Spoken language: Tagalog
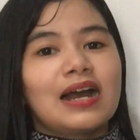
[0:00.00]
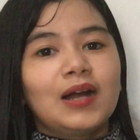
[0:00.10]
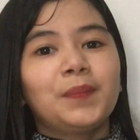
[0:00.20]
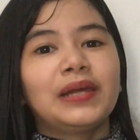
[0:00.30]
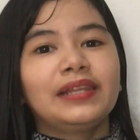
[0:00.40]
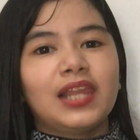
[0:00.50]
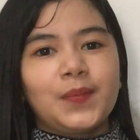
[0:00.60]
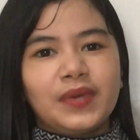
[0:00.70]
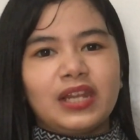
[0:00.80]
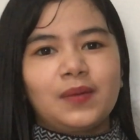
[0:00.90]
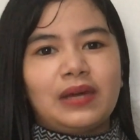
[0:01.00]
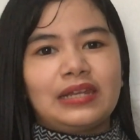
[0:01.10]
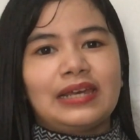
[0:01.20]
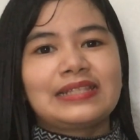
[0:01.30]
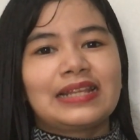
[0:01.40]
Ang pandemya
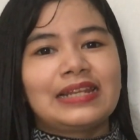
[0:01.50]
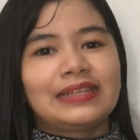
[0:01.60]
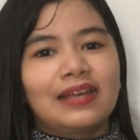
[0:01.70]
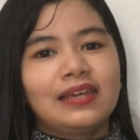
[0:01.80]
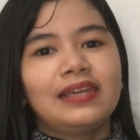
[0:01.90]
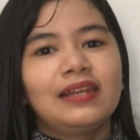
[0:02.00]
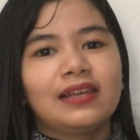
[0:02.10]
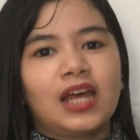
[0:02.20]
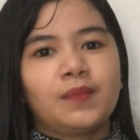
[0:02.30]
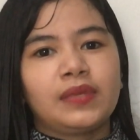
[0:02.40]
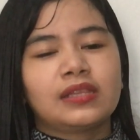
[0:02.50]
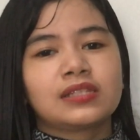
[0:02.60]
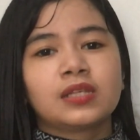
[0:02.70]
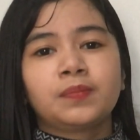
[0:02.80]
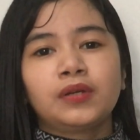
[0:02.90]
naman ay salitang ginagamit
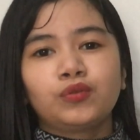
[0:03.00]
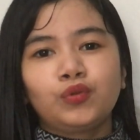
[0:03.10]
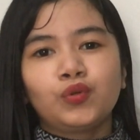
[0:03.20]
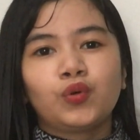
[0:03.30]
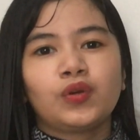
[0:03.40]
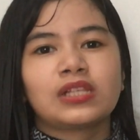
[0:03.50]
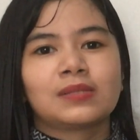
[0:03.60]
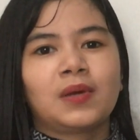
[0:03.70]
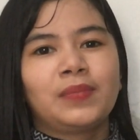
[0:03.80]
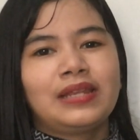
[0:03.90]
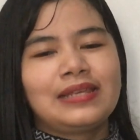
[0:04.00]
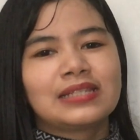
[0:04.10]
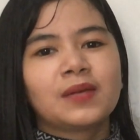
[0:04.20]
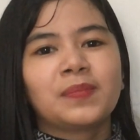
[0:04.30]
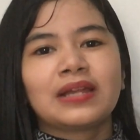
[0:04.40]
sa pagtukoy sa
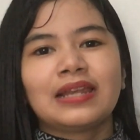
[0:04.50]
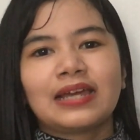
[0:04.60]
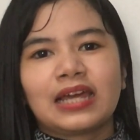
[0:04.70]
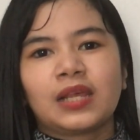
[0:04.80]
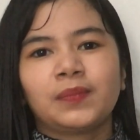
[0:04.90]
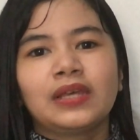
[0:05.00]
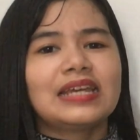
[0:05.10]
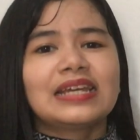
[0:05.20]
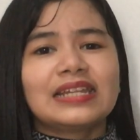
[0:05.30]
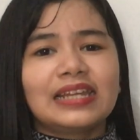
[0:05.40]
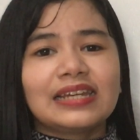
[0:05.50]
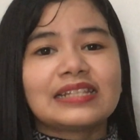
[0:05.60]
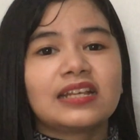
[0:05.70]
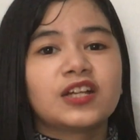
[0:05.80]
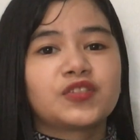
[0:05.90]
mabilisang paglaganap ng
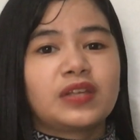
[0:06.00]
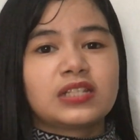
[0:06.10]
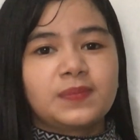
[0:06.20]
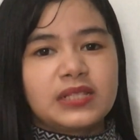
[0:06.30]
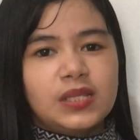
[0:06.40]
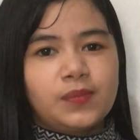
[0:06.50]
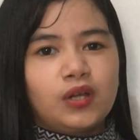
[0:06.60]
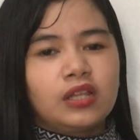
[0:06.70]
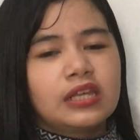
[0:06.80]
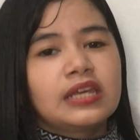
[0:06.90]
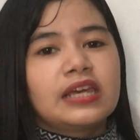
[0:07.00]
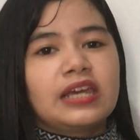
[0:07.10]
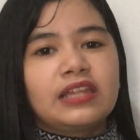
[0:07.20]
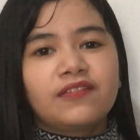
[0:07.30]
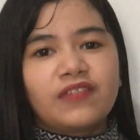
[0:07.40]
isang transmissible,
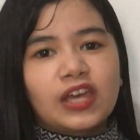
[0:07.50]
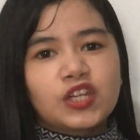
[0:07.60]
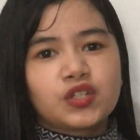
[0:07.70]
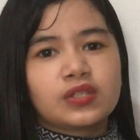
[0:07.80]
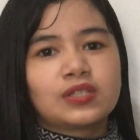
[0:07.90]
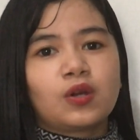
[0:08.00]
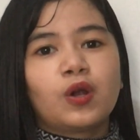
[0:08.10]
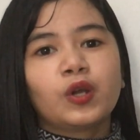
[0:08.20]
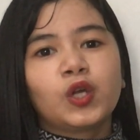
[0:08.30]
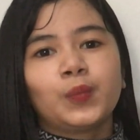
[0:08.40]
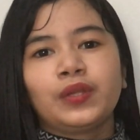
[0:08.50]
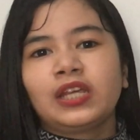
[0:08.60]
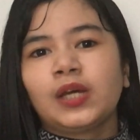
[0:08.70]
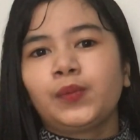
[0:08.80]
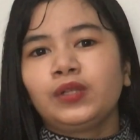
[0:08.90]
infectious, or
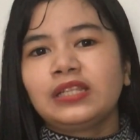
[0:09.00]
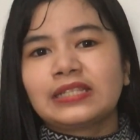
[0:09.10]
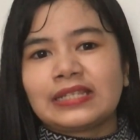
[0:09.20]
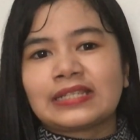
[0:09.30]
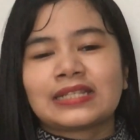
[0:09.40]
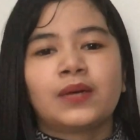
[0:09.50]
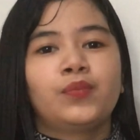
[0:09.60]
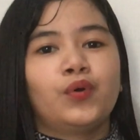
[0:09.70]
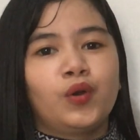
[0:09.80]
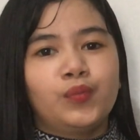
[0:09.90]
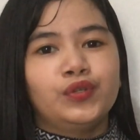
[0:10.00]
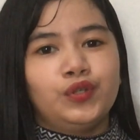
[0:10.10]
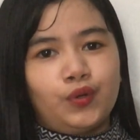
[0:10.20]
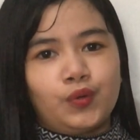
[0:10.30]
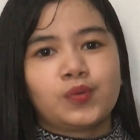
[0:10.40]
communicable disease sa buong
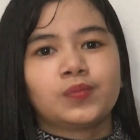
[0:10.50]
mundo.